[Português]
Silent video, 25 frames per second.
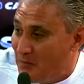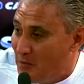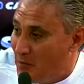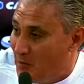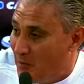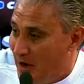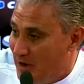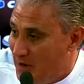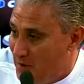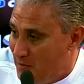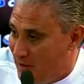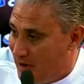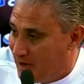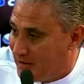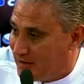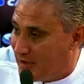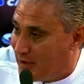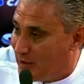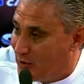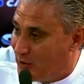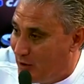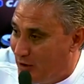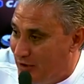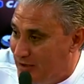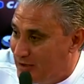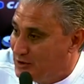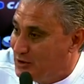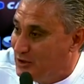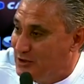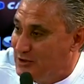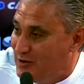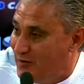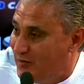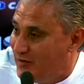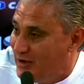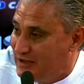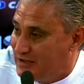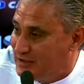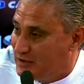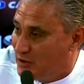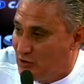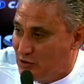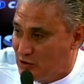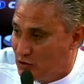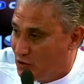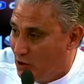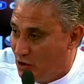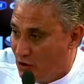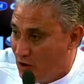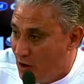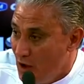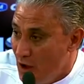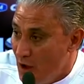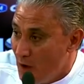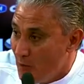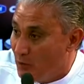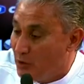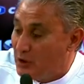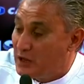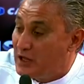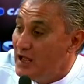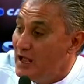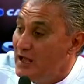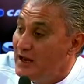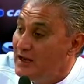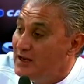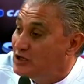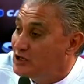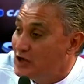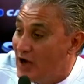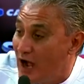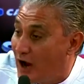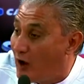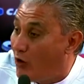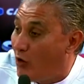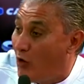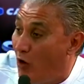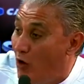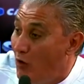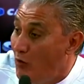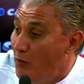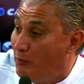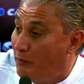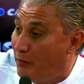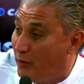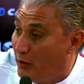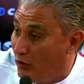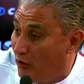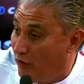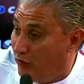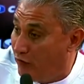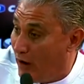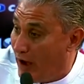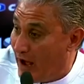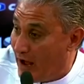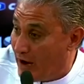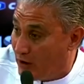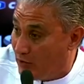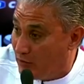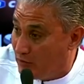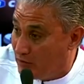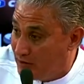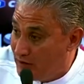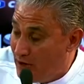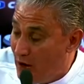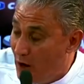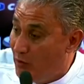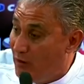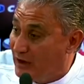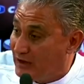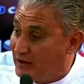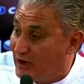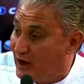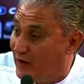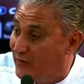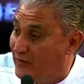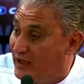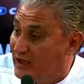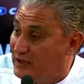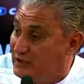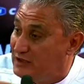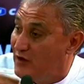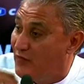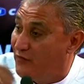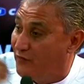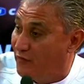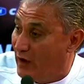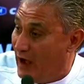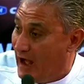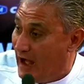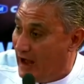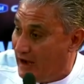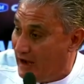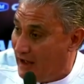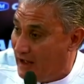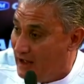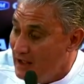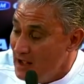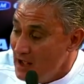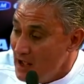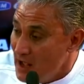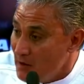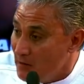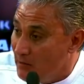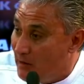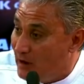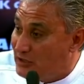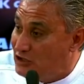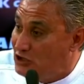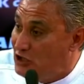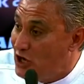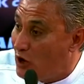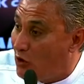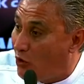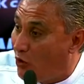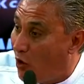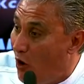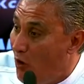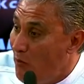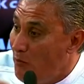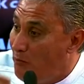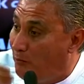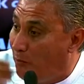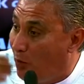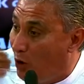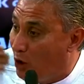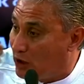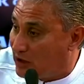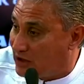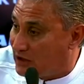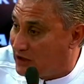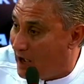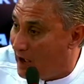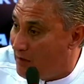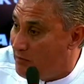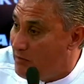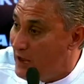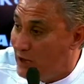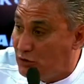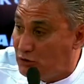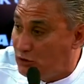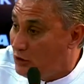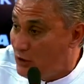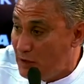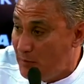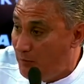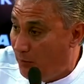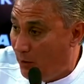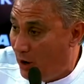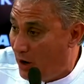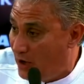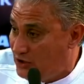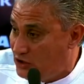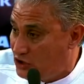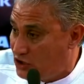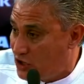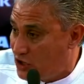para uma Libertadores ou de vencer um jogo, porque eles já comprovaram, não através de fala, mas de comportamento que pode